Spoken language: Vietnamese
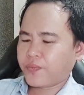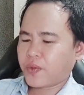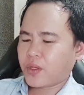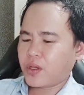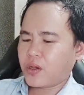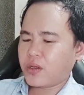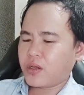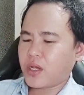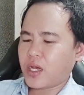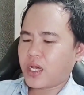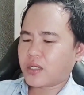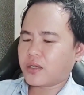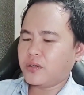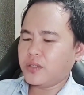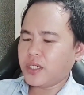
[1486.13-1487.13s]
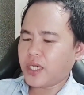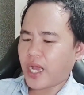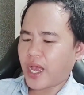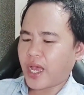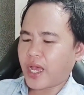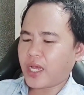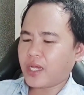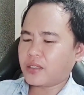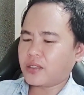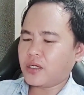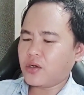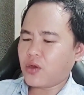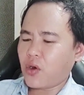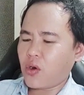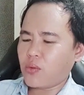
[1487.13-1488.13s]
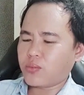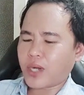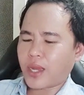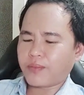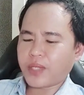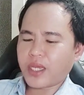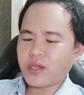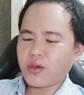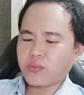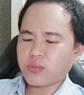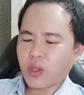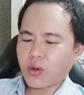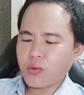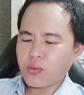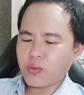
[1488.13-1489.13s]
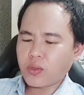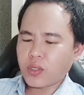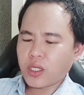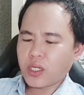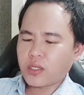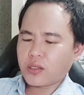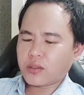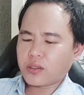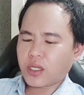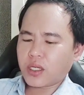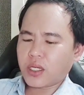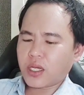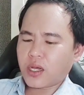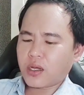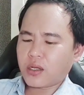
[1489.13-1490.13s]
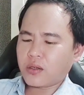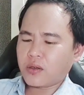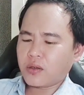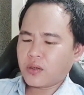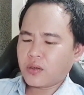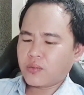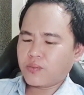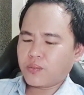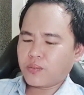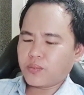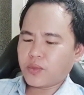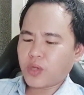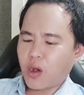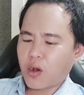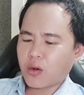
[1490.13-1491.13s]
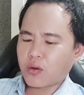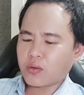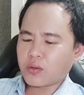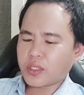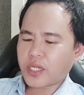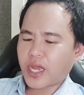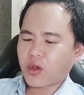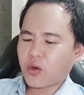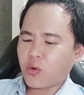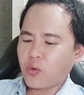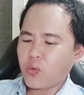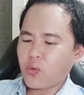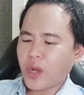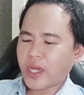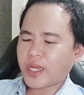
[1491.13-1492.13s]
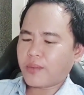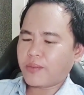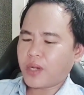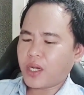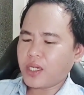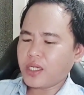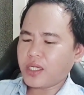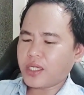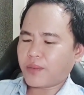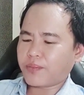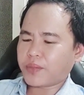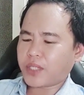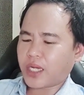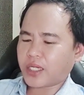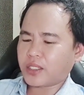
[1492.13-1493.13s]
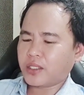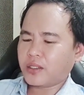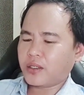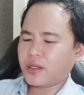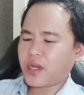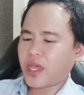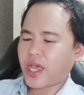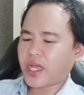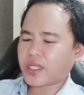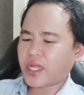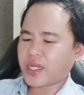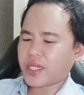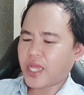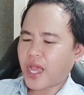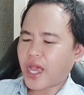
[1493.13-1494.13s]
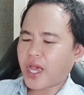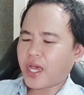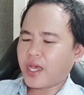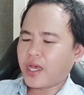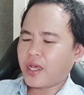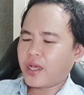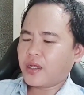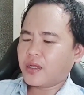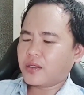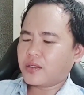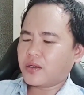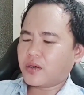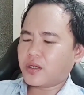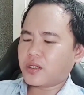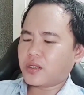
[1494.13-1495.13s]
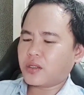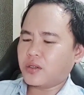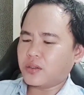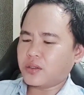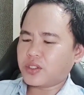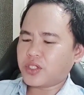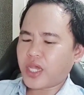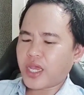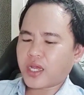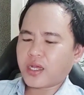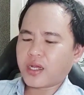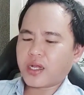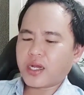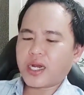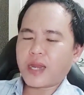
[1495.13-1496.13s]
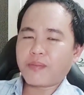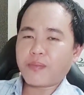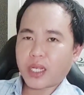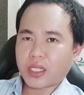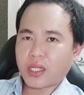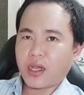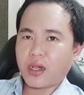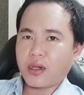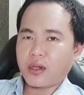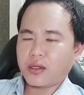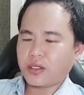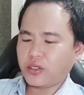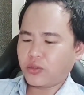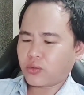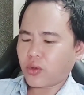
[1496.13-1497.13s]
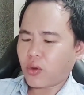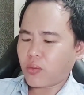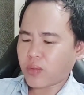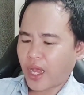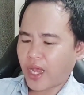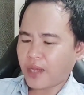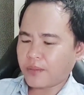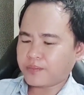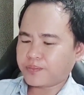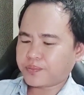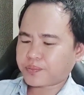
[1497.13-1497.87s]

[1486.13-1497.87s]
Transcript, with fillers: rồi à, cưới gả đính hôn làm giấy hôn thú rồi à, dọn nhà cũ qua nhà mới nhập trạch ăn tăng gia rồi thượng trang lập bàn thờ đều tốt cả